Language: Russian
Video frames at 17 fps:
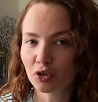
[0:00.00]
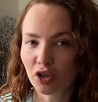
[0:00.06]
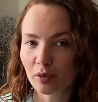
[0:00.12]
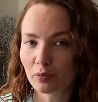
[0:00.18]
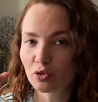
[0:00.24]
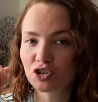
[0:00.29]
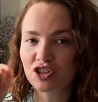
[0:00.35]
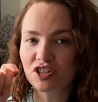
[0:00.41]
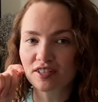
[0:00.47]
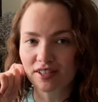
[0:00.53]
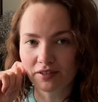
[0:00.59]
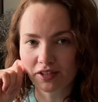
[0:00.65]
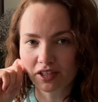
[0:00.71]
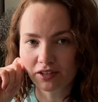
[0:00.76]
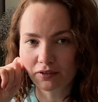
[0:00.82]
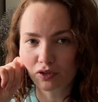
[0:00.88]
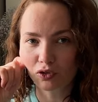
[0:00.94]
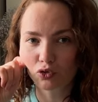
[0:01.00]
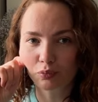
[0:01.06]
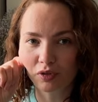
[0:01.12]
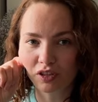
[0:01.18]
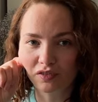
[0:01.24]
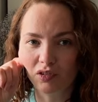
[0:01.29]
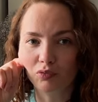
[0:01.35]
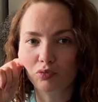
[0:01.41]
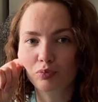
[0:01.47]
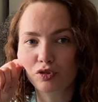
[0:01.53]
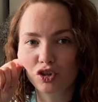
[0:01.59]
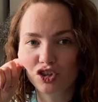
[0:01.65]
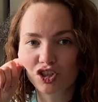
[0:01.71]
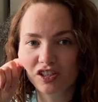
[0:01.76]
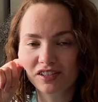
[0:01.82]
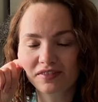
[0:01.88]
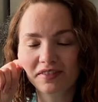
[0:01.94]
я бы очень советовала купить вам в
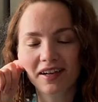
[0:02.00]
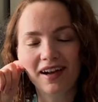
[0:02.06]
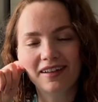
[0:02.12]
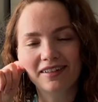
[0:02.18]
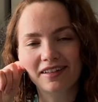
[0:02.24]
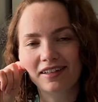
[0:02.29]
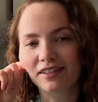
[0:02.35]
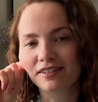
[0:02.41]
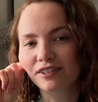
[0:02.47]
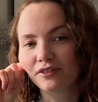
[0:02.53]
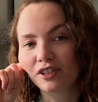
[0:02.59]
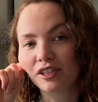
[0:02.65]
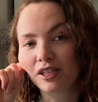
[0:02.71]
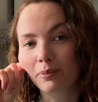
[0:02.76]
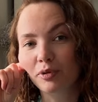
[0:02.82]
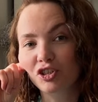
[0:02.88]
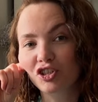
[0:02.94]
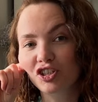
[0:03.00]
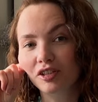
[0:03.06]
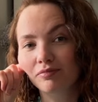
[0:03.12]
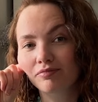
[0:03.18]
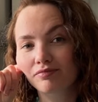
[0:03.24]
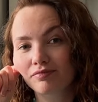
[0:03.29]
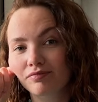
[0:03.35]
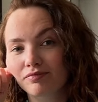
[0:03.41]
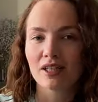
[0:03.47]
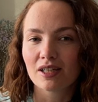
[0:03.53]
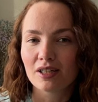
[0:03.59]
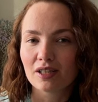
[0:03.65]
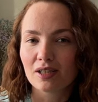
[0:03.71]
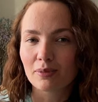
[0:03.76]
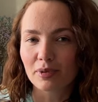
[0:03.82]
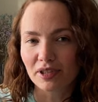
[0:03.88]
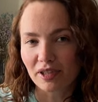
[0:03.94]
путешествие одноразовые тапочки.
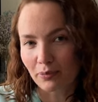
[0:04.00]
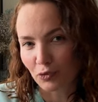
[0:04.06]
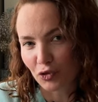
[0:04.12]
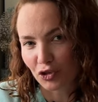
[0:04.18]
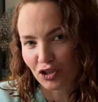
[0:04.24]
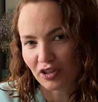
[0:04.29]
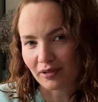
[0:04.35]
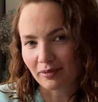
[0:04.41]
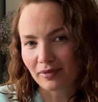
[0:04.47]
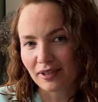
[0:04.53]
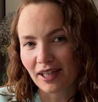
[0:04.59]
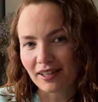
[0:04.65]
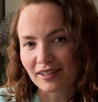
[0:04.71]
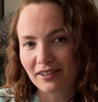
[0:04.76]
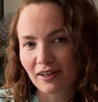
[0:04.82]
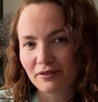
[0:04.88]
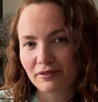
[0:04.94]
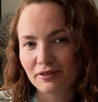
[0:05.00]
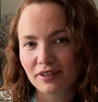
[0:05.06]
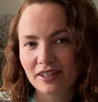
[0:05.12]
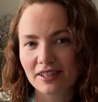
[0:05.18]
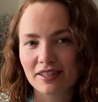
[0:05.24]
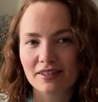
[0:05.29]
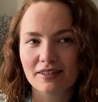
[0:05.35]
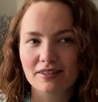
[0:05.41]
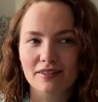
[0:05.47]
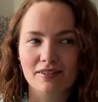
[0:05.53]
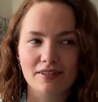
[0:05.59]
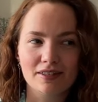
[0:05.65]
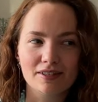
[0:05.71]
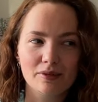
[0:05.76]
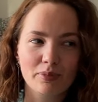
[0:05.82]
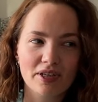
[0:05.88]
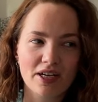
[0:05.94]
Потому что, когда вы э,
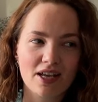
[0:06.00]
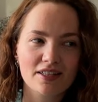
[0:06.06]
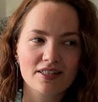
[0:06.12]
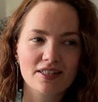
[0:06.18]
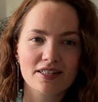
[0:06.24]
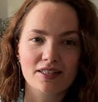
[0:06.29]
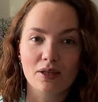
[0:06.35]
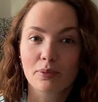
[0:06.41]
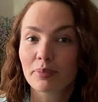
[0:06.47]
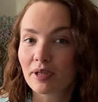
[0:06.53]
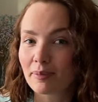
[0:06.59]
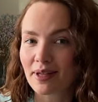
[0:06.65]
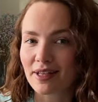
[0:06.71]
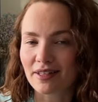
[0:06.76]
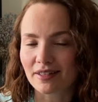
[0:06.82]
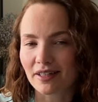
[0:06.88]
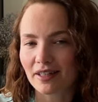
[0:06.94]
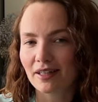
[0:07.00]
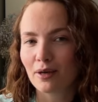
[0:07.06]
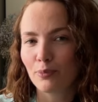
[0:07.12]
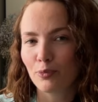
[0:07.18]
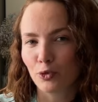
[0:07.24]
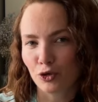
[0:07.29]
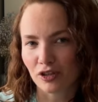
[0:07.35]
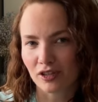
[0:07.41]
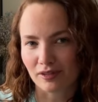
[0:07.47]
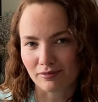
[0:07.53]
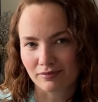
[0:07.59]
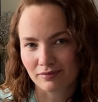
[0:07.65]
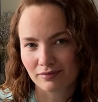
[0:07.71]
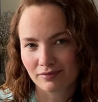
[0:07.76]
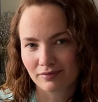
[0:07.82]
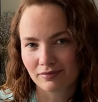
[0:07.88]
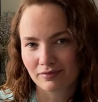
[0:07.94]
добираетесь, например, до аэропорта,
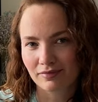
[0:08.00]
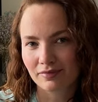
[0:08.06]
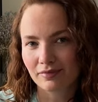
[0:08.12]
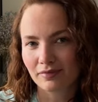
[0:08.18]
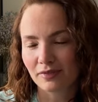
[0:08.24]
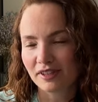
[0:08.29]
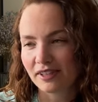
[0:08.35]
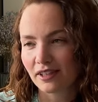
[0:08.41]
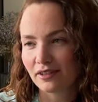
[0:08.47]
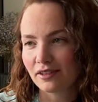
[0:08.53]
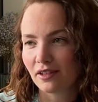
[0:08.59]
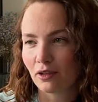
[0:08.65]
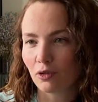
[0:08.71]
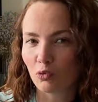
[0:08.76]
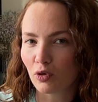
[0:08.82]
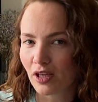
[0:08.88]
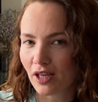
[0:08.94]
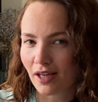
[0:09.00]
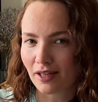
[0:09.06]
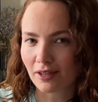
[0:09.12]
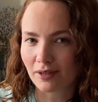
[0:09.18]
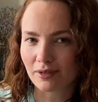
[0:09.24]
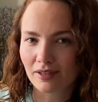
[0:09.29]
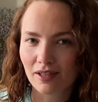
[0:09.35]
вы целый день гуляли,